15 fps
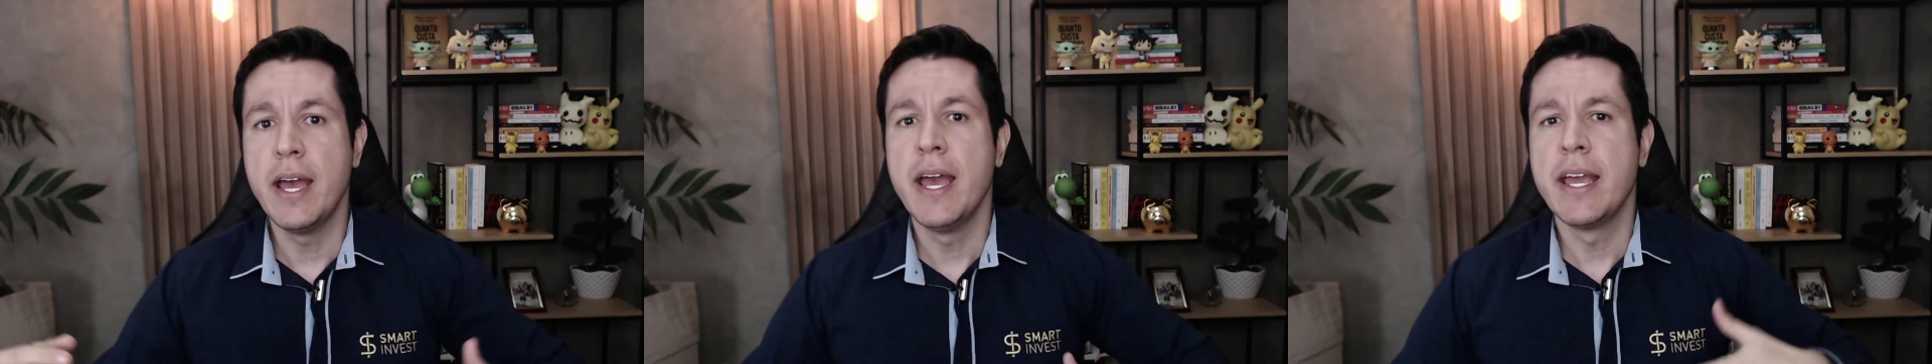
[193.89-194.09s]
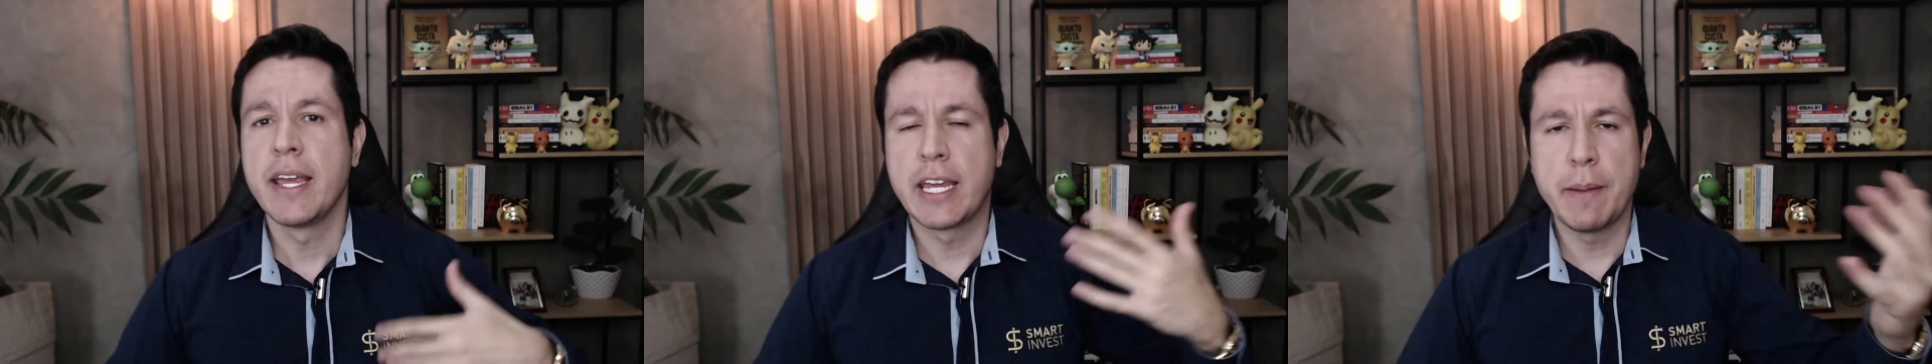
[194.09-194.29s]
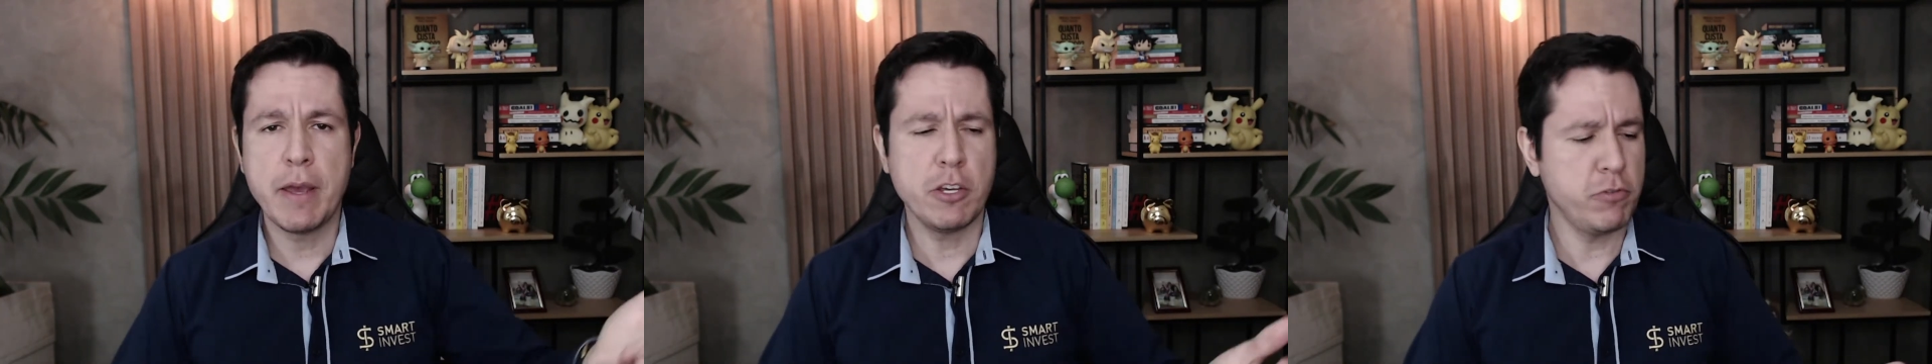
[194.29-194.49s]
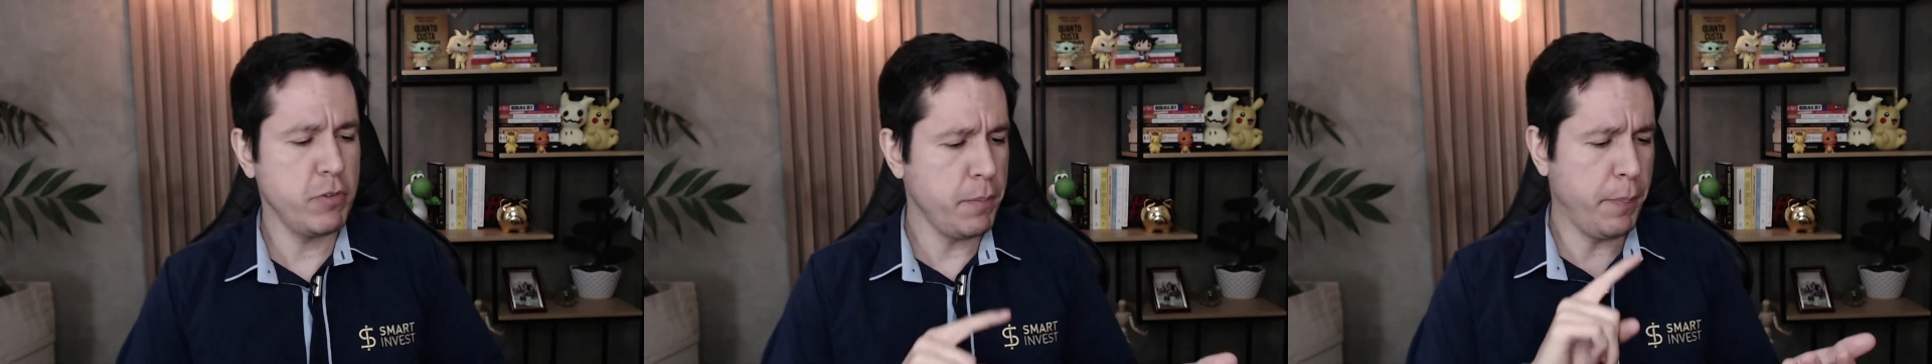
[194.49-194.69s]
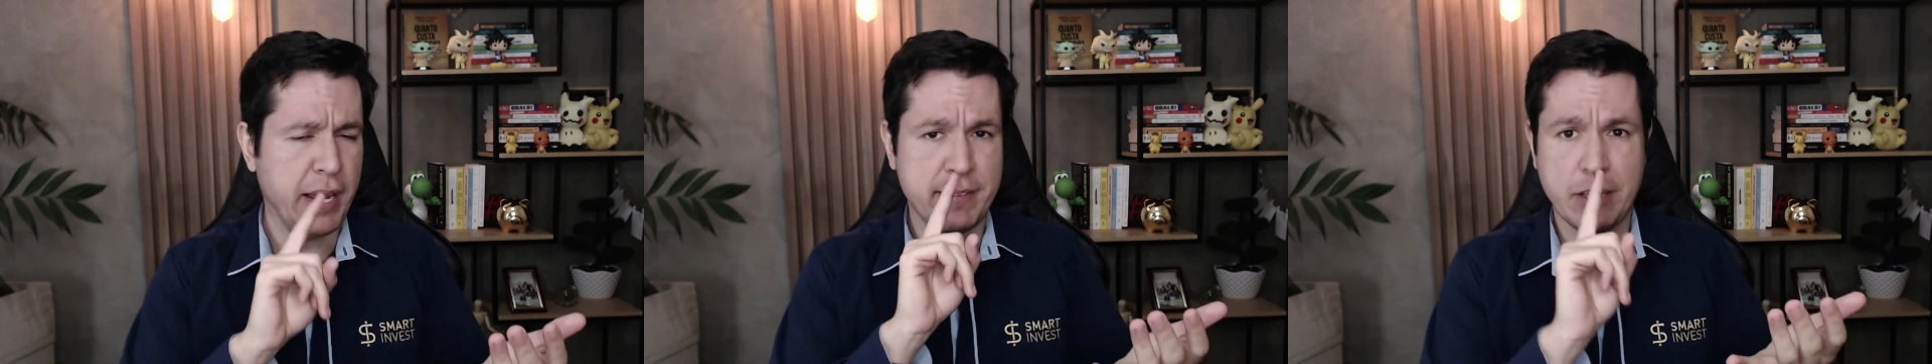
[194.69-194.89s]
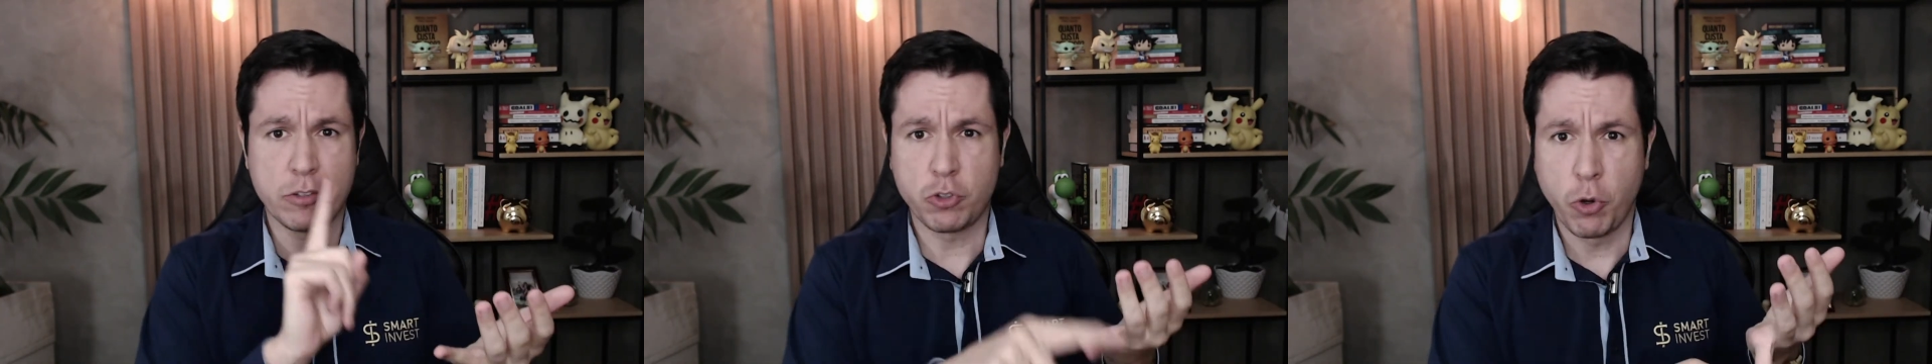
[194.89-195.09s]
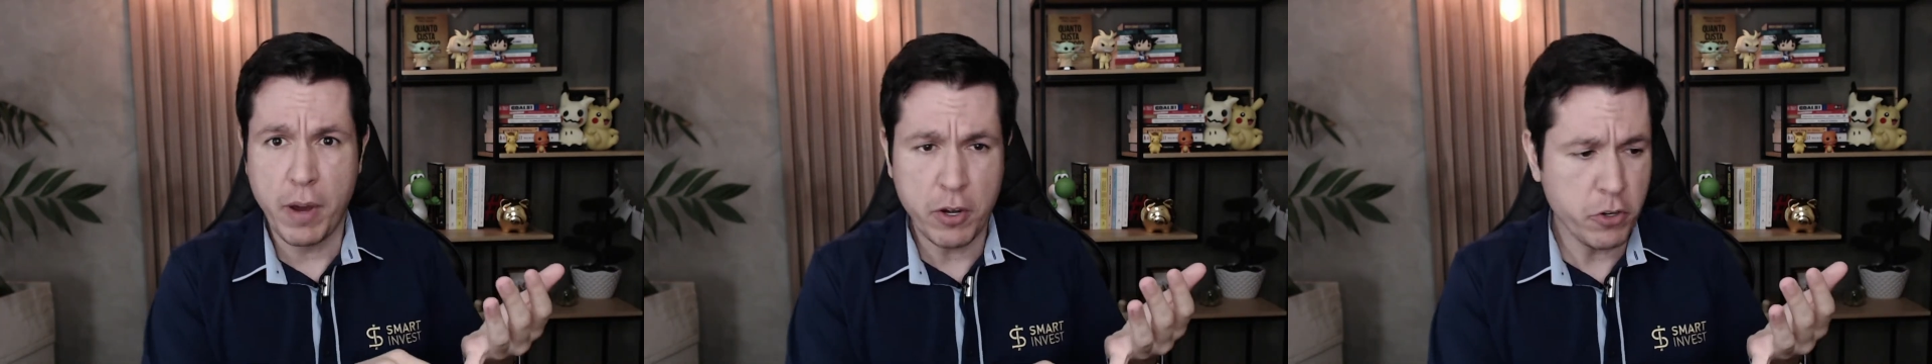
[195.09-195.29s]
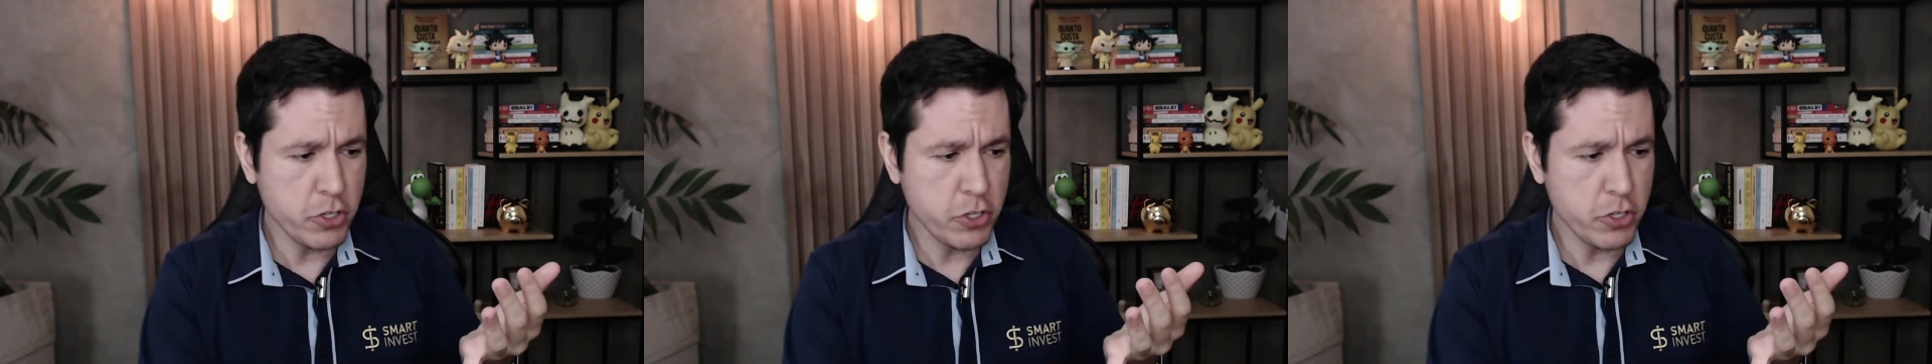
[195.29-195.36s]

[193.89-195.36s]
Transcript: que mesmo empresa tomando